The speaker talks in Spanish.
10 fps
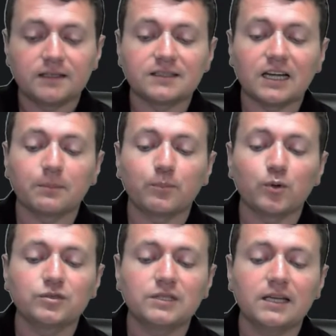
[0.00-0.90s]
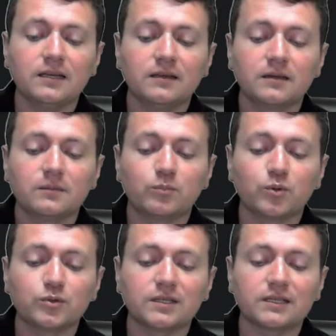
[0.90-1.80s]
Star Post Y,
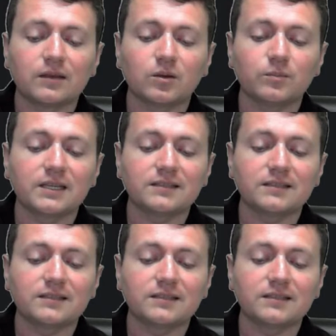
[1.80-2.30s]
push random